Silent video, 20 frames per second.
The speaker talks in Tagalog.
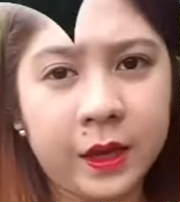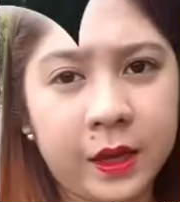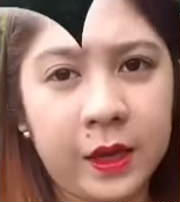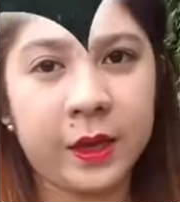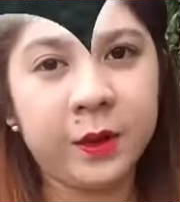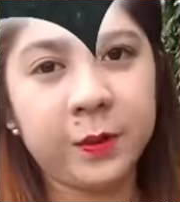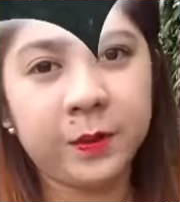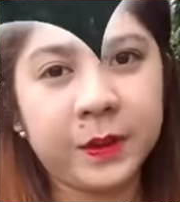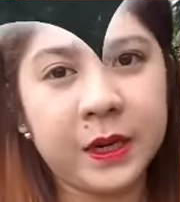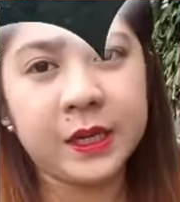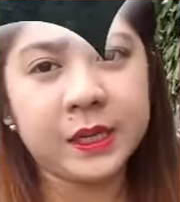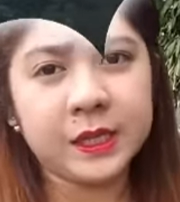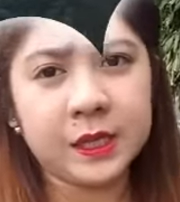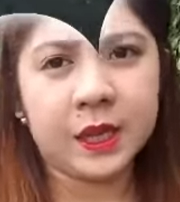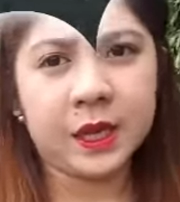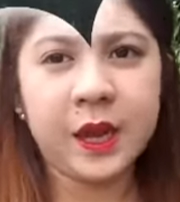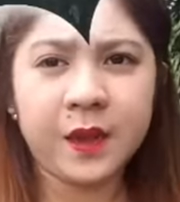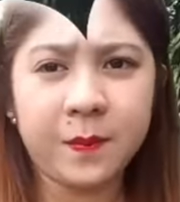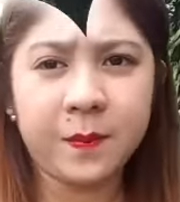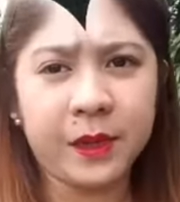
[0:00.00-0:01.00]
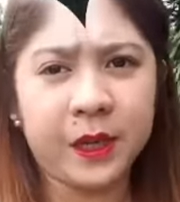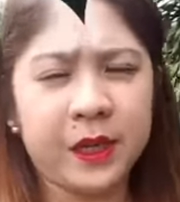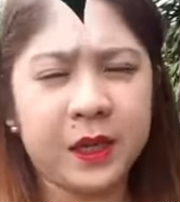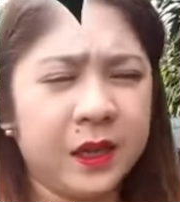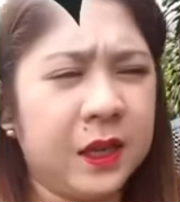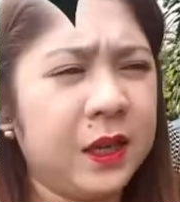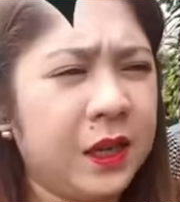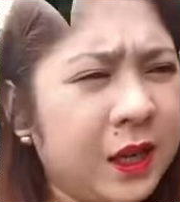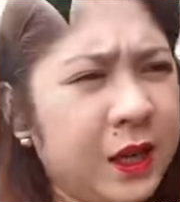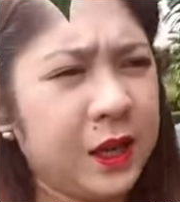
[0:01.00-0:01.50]
Ayan, umalis na kami.
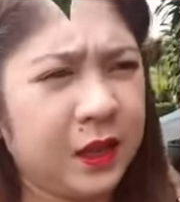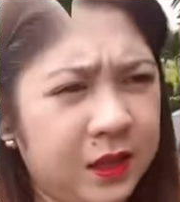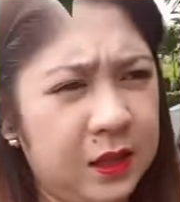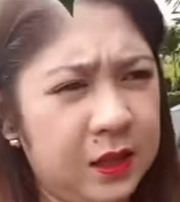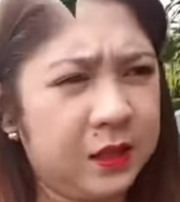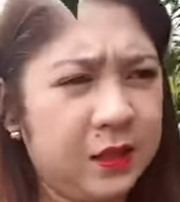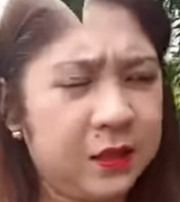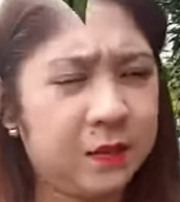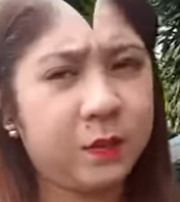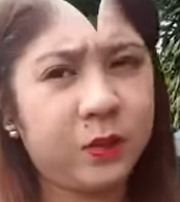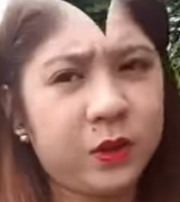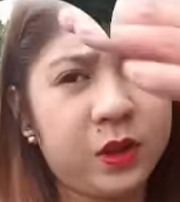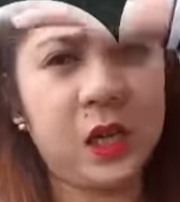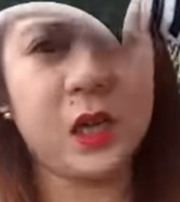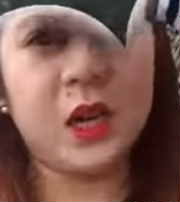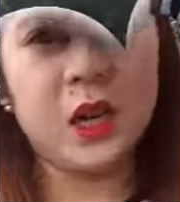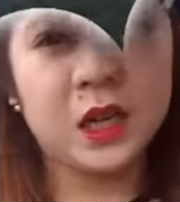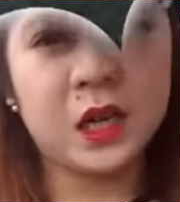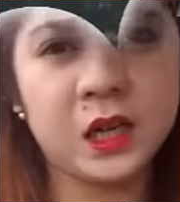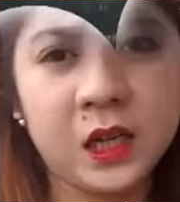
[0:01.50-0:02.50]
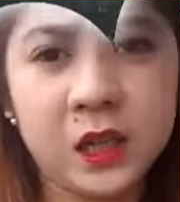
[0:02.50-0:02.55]
And buti na lang